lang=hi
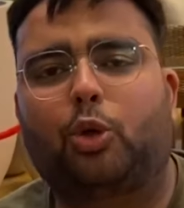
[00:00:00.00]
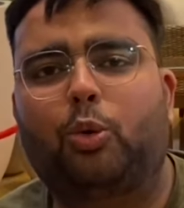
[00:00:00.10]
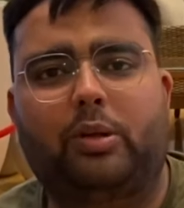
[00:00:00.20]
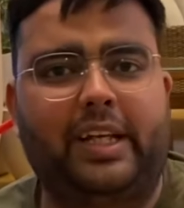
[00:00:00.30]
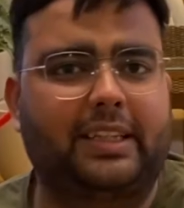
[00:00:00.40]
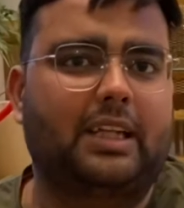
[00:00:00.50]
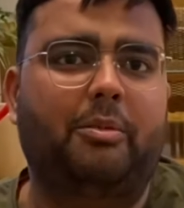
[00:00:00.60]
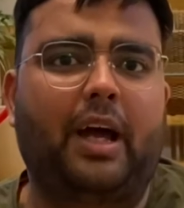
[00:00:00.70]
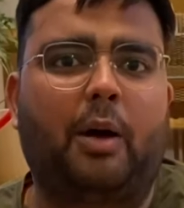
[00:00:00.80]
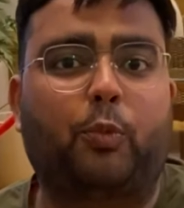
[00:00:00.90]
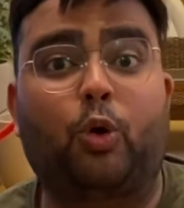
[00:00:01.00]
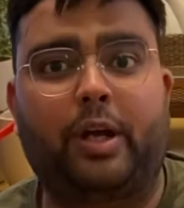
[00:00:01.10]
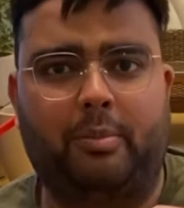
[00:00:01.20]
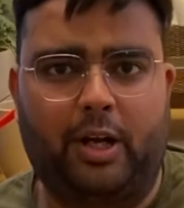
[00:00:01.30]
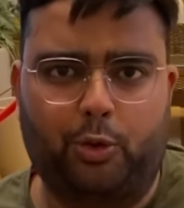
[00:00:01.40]
हाँ so, ये सब है आपको
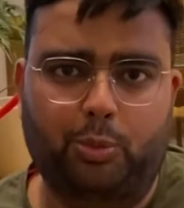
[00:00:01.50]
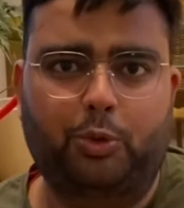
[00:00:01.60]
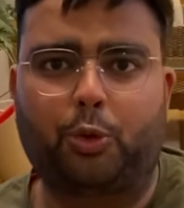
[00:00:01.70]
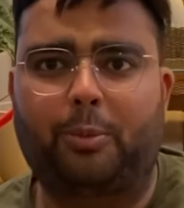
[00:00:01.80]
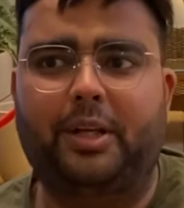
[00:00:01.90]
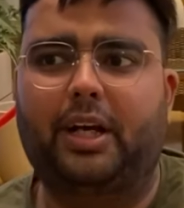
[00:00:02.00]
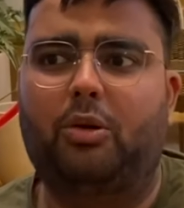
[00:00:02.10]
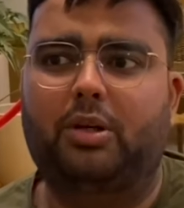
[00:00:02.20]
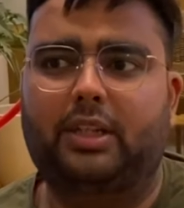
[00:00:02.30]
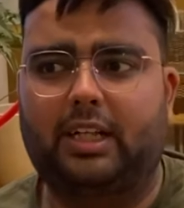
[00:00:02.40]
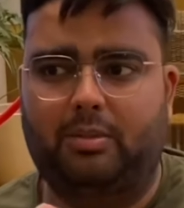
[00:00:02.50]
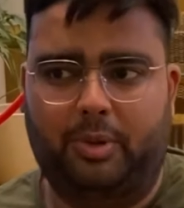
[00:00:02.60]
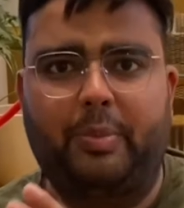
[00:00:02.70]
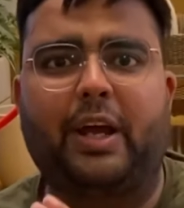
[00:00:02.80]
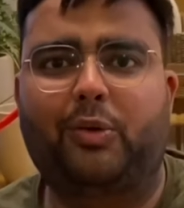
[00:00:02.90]
एक बार रूम टूर भी दिखाऊंगा साथ में
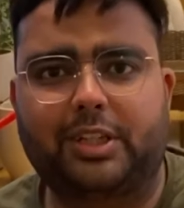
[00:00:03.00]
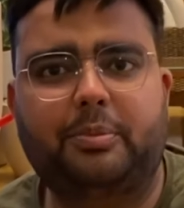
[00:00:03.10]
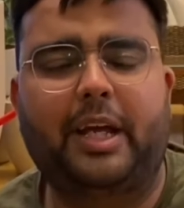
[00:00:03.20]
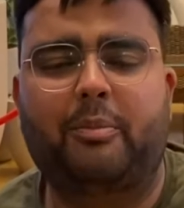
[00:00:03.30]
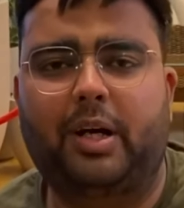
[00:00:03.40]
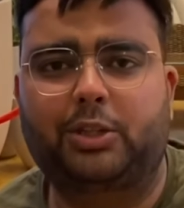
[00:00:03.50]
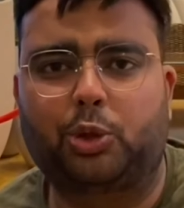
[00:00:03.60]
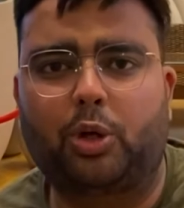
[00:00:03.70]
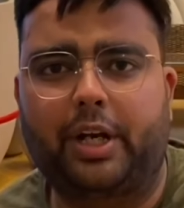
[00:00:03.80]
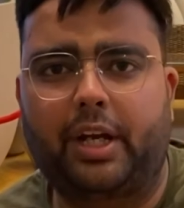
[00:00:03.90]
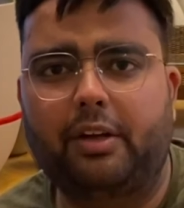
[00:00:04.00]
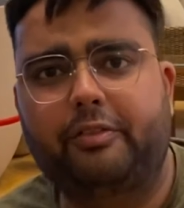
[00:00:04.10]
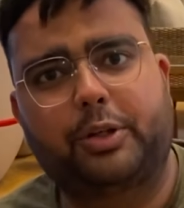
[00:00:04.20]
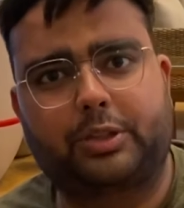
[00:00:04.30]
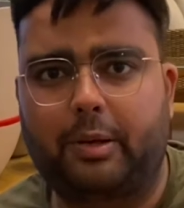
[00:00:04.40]
बैंकवेट्स भी एक बार शो करेंगे
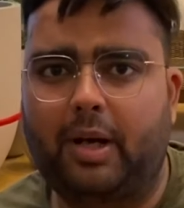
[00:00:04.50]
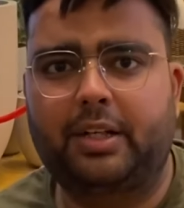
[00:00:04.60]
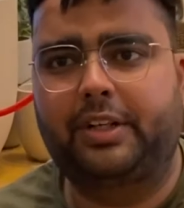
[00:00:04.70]
फिर उसके बाद